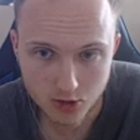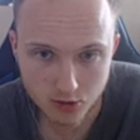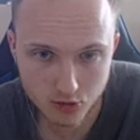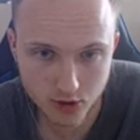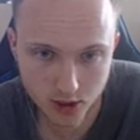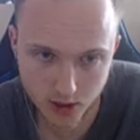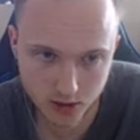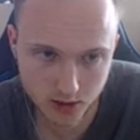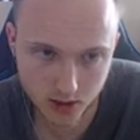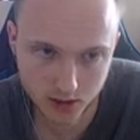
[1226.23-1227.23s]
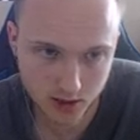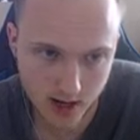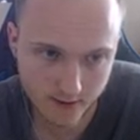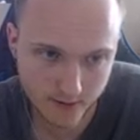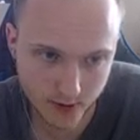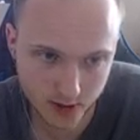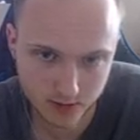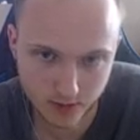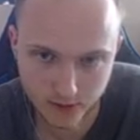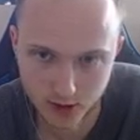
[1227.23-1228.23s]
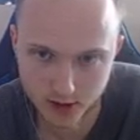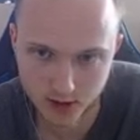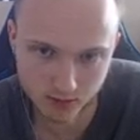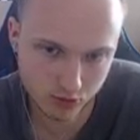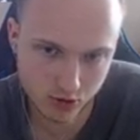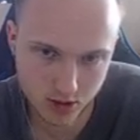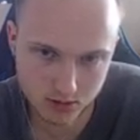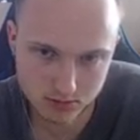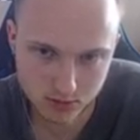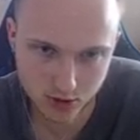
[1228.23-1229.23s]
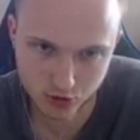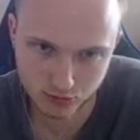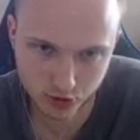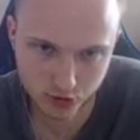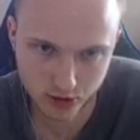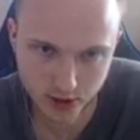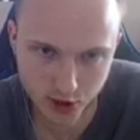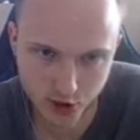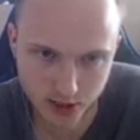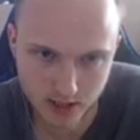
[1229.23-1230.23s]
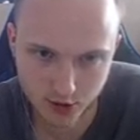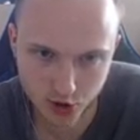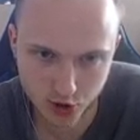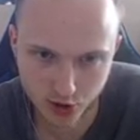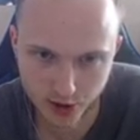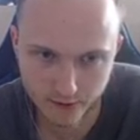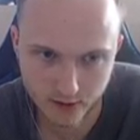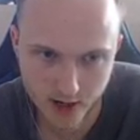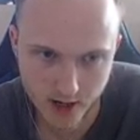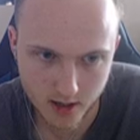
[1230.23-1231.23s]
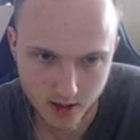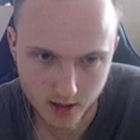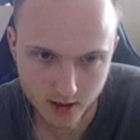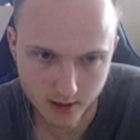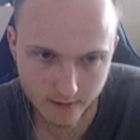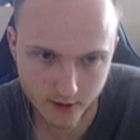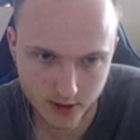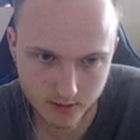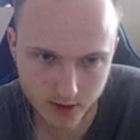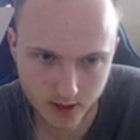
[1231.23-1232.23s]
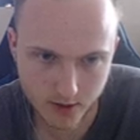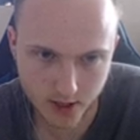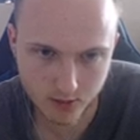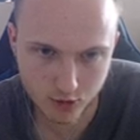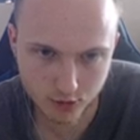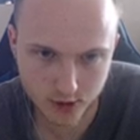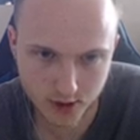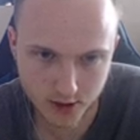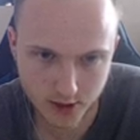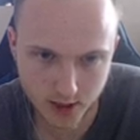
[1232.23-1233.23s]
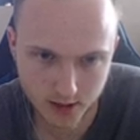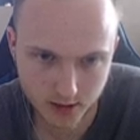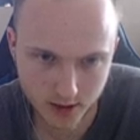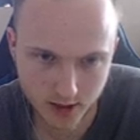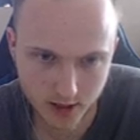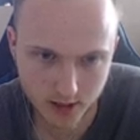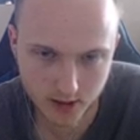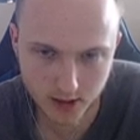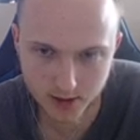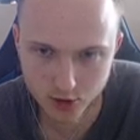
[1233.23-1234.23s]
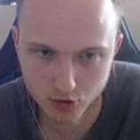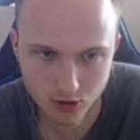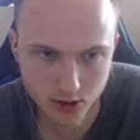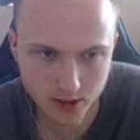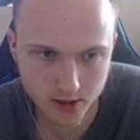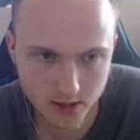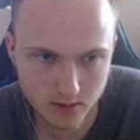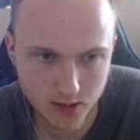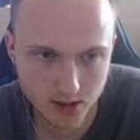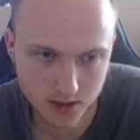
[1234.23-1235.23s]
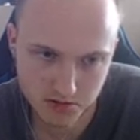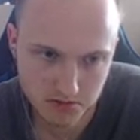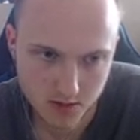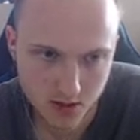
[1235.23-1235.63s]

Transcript: Ну и здесь так, в принципе, выглядит неплохо. Я думаю, что на те же самые 4-2 и в этом РМРе могут залететь. Легенда Изи Соло здесь на месте.